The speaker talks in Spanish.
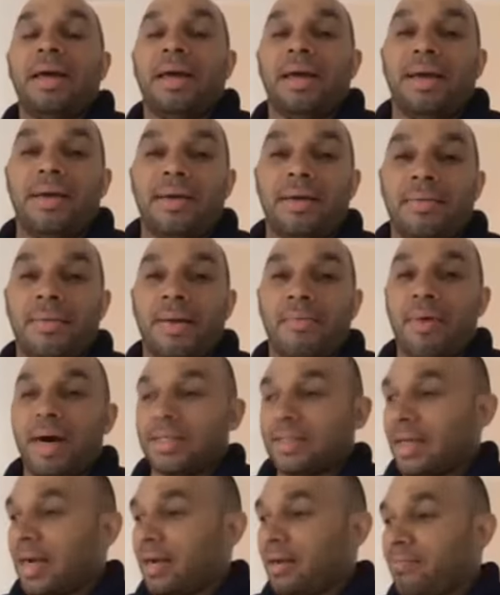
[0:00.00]
y vamos
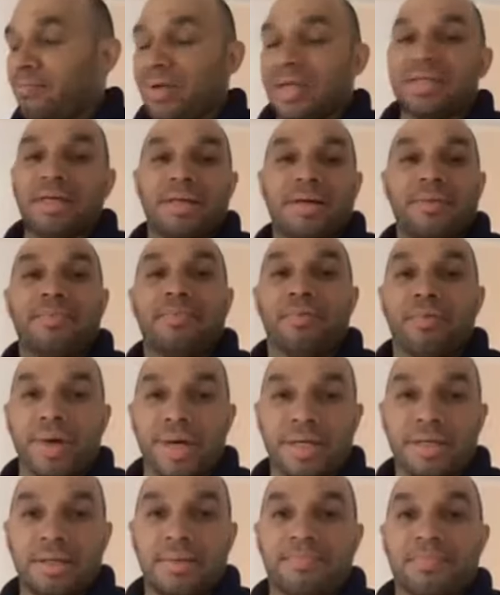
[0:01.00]
a hacer la limpieza
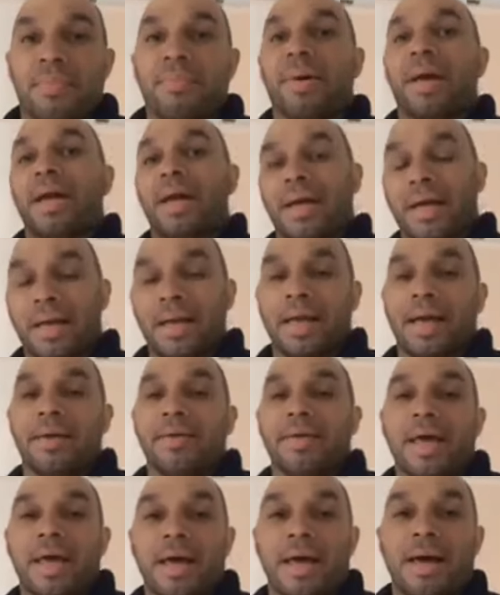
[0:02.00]
después para que el
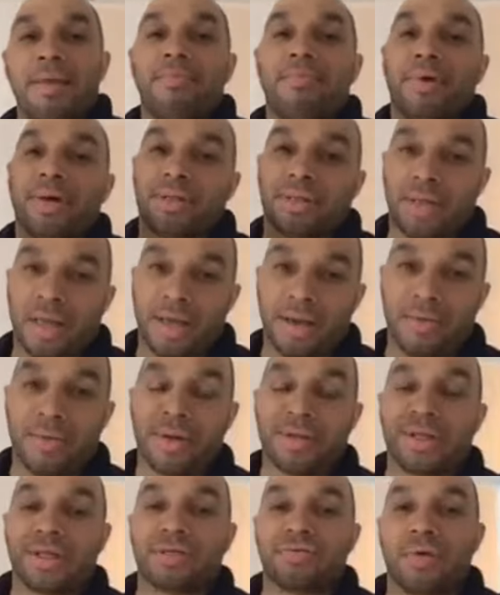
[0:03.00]
que llega pues
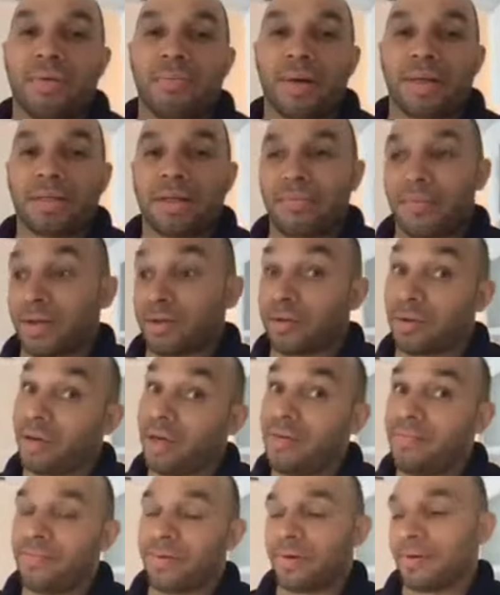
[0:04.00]
encuentre su apartamento
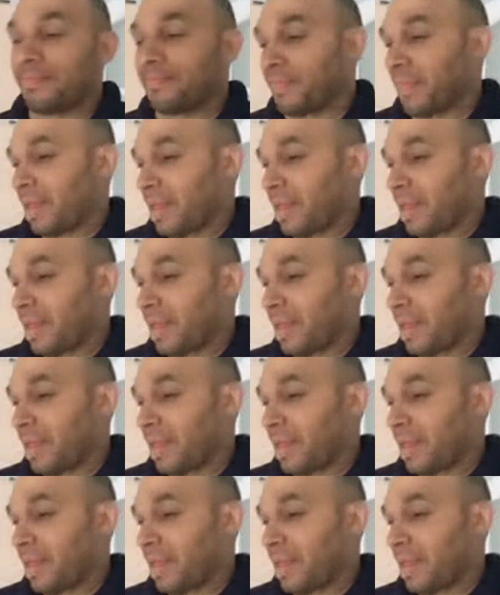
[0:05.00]
limpio.